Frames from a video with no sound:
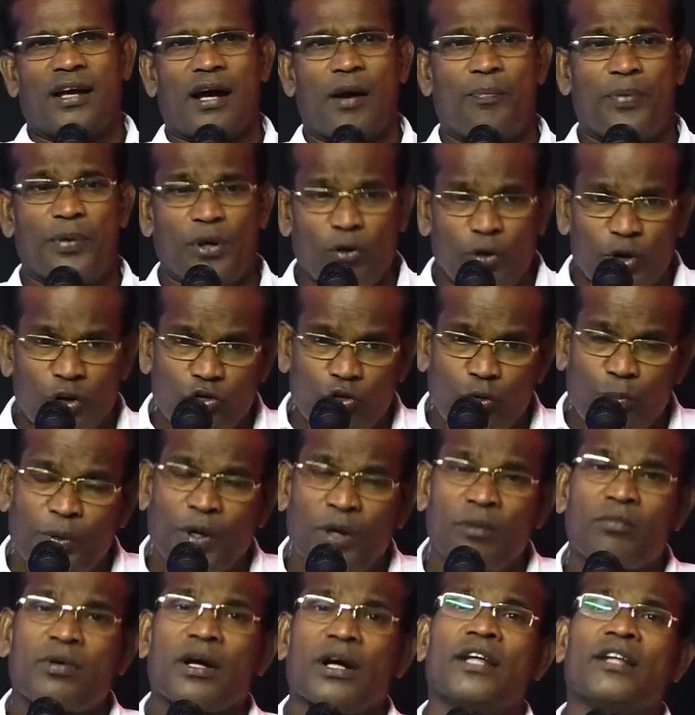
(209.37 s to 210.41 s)
அப்படி ஒரு
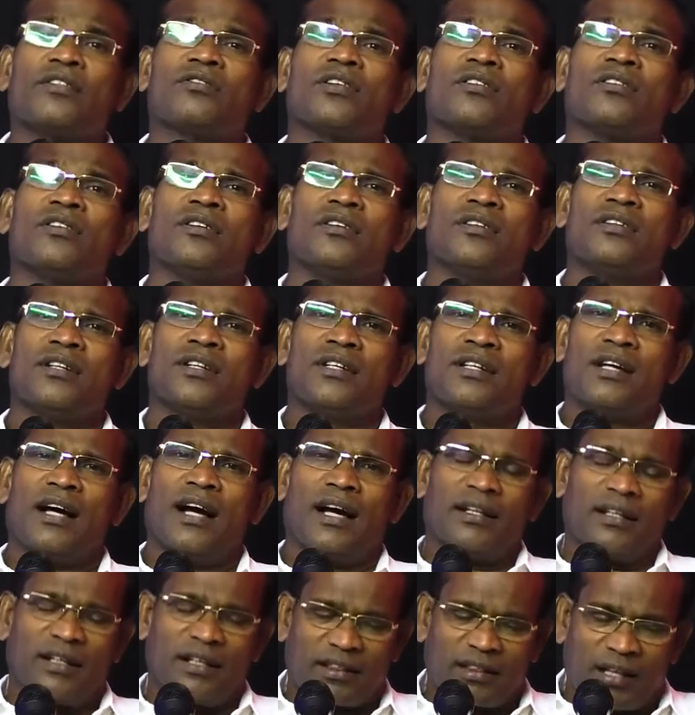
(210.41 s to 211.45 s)
சொப்பனம் கிடைத்தது
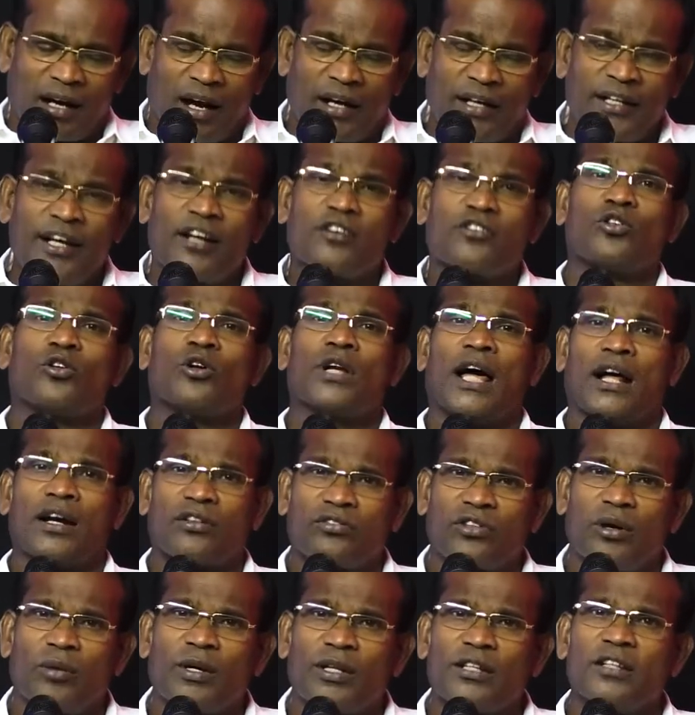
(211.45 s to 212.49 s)
அதுக்கு தானியல் சொன்ன
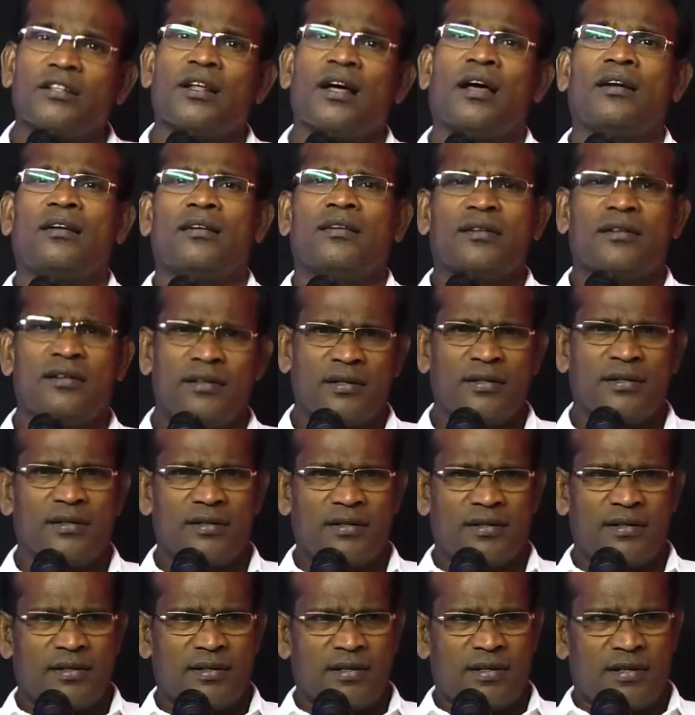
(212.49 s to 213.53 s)
அர்த்தம் அதுதான்
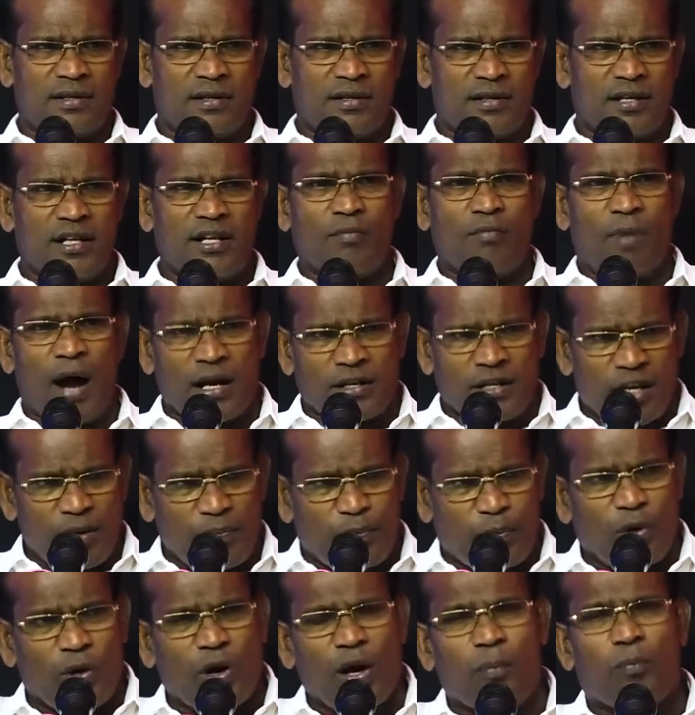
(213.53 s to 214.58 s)
நீர்
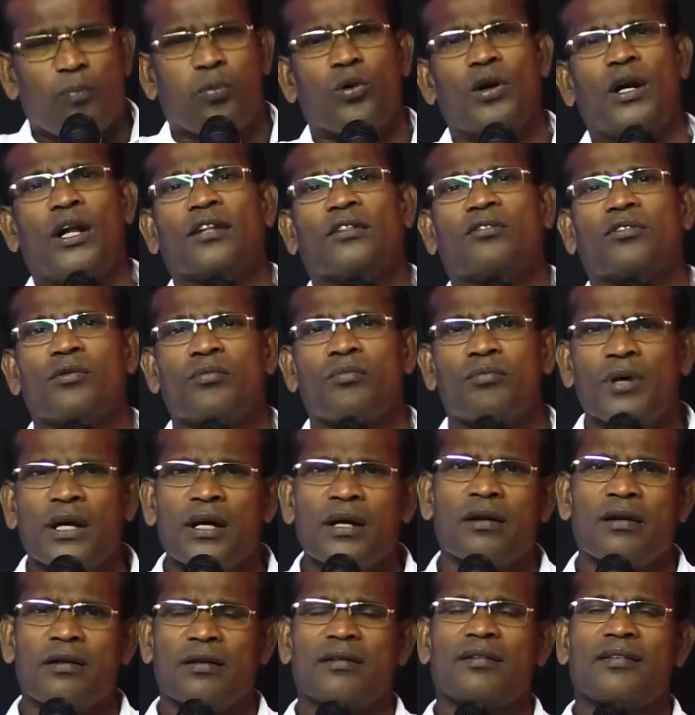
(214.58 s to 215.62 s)
மாட்டைப் போல புல்லை
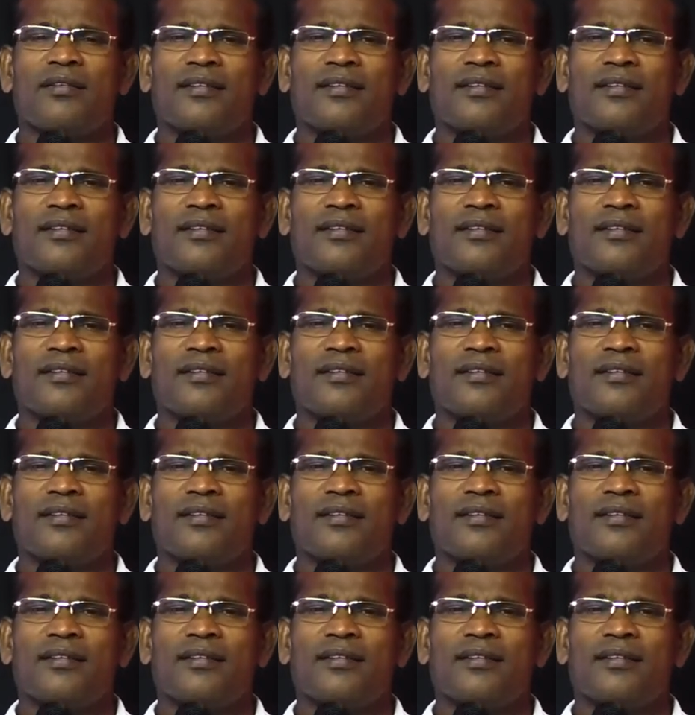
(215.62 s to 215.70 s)
தின்பீர்